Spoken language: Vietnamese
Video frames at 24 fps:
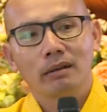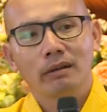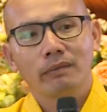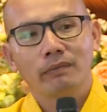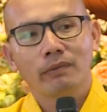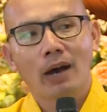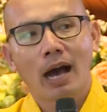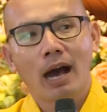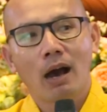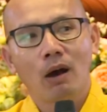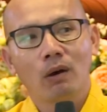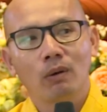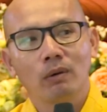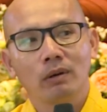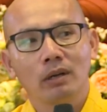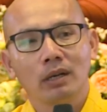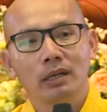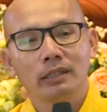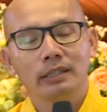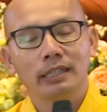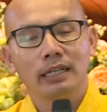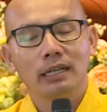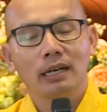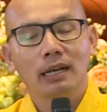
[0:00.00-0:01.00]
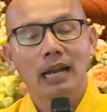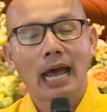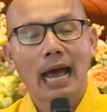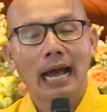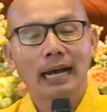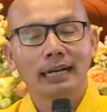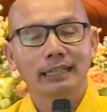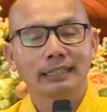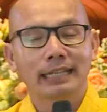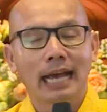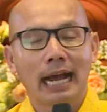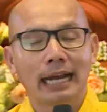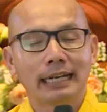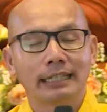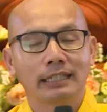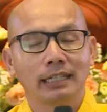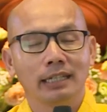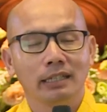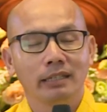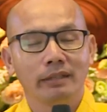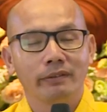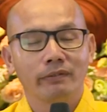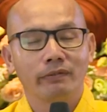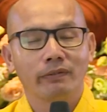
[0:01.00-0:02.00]
vào làng giải
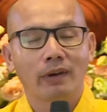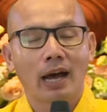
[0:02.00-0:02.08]
trí.